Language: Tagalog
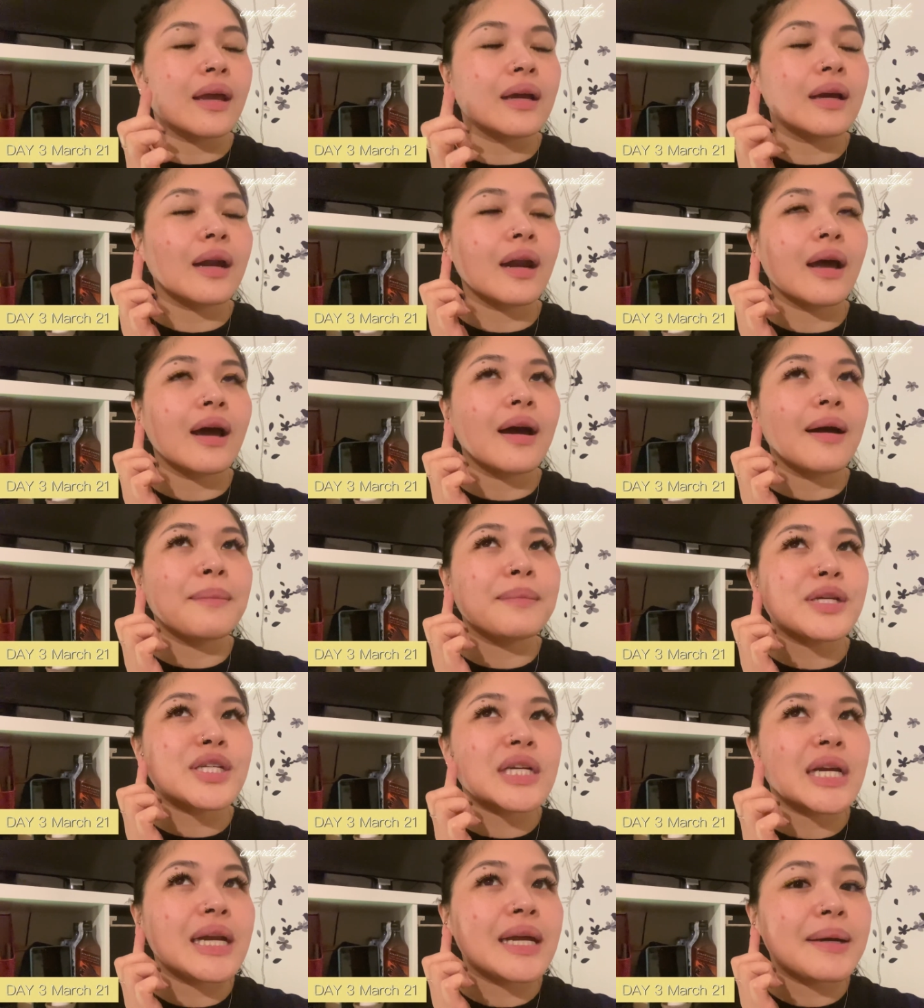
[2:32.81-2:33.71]
Grabe
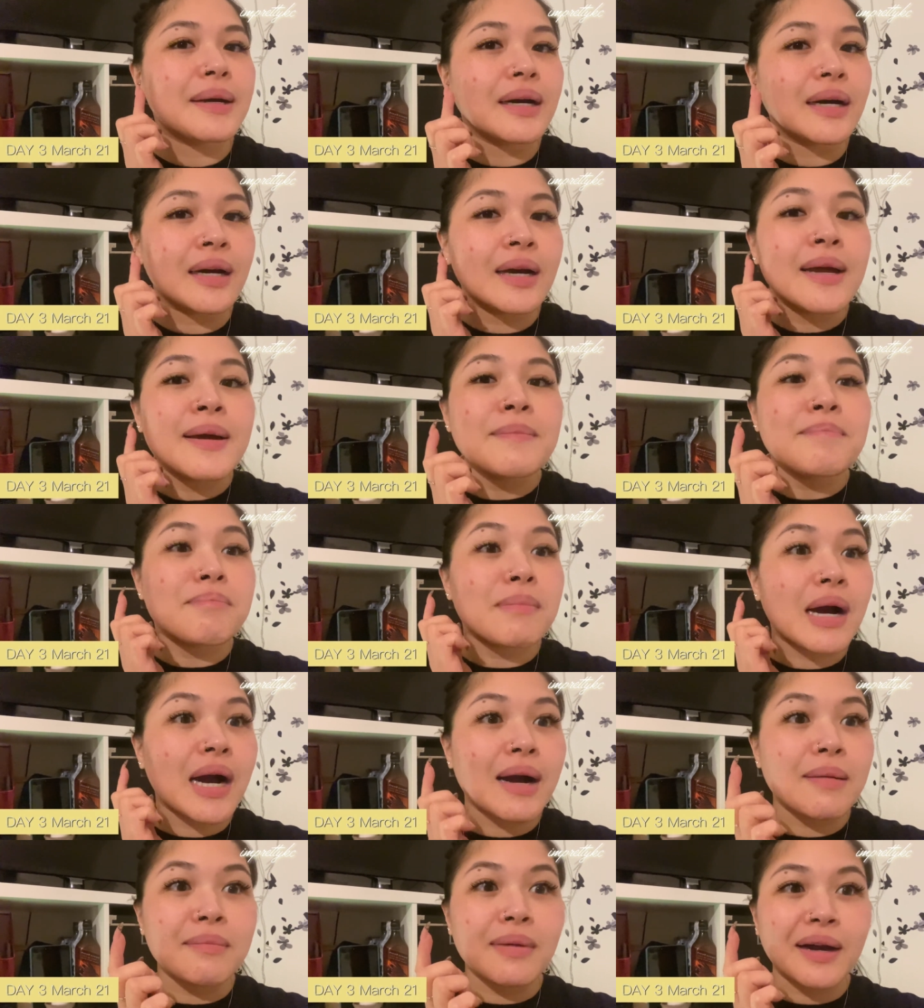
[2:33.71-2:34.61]
siya la.
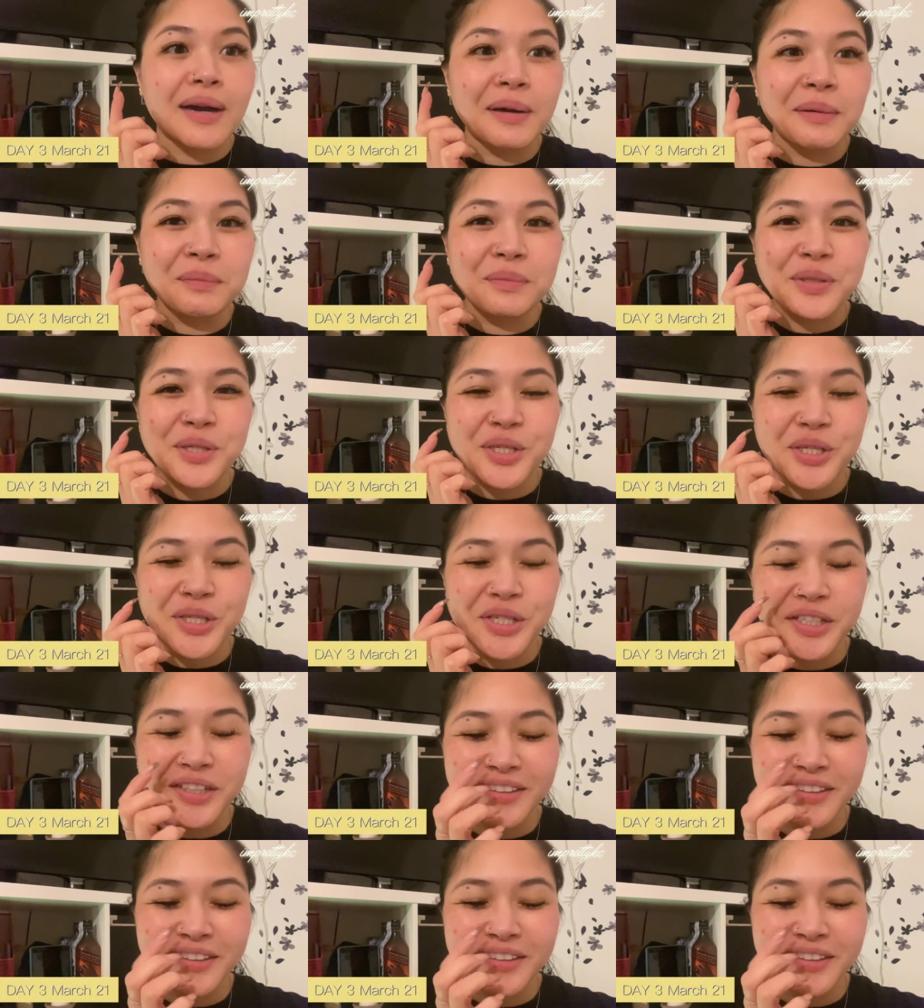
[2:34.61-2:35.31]
Mga moms.